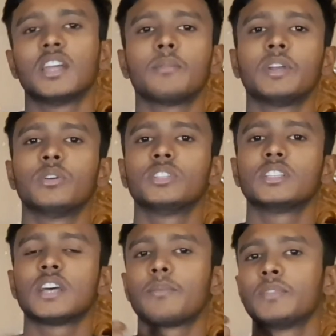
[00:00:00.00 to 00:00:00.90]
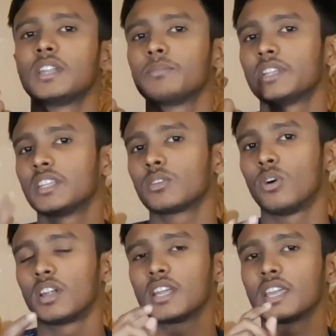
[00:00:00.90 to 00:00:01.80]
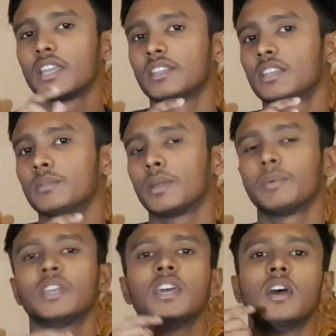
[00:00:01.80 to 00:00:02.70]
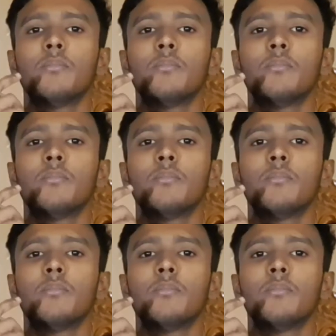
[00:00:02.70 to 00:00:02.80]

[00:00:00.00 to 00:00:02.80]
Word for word: তার মানে হইতেছে আপনারা আপনাদের কলটা কেটে দিতে পারবেন